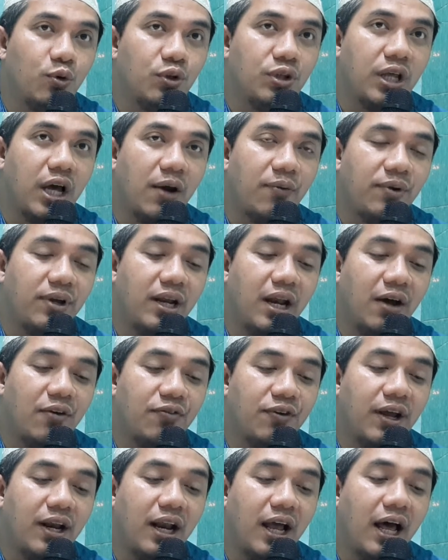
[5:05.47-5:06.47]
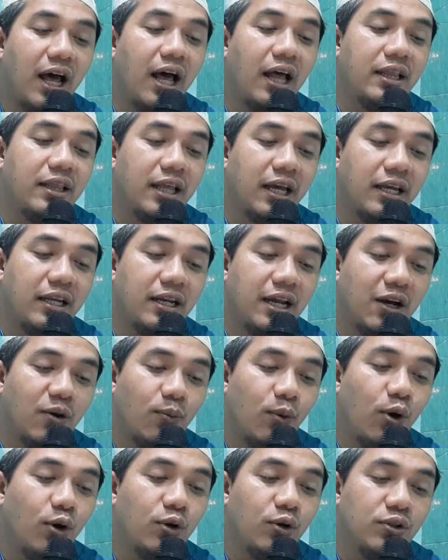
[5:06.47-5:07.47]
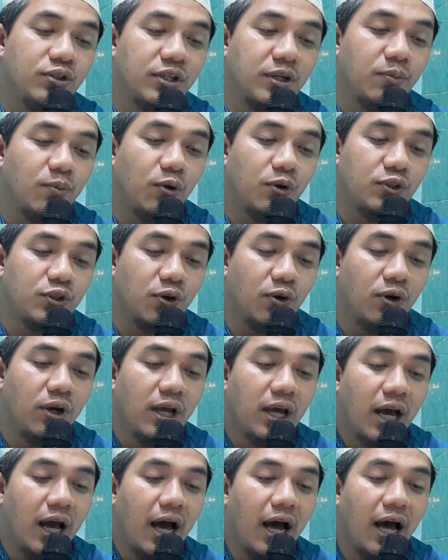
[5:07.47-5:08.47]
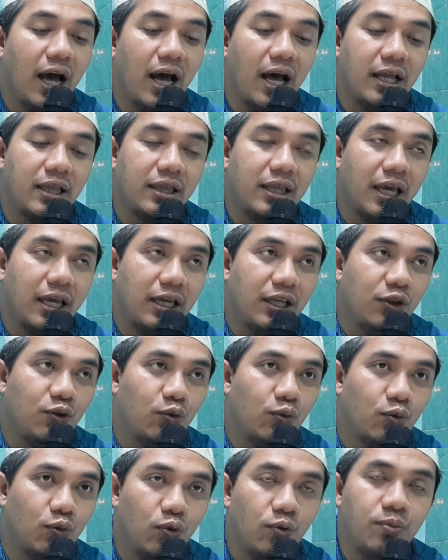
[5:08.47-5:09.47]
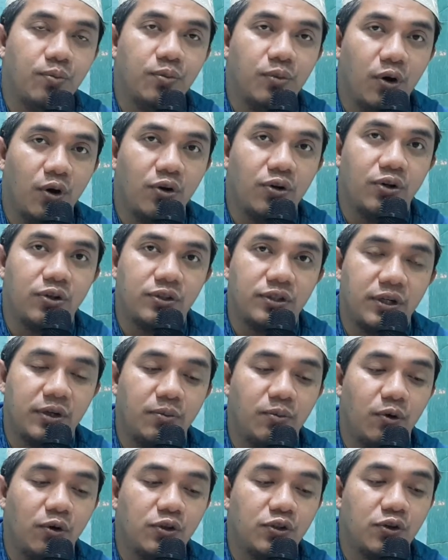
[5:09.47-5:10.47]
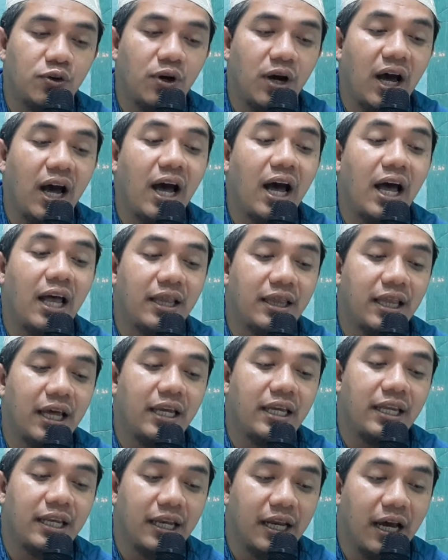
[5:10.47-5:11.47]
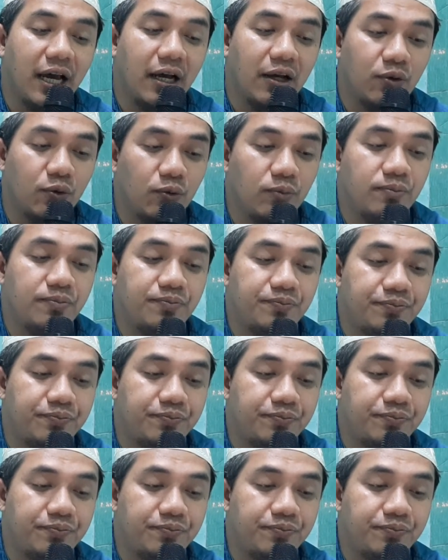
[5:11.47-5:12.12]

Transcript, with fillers: utawi lafal atainak Ono sing maca ataitukum ono sing maca atainakum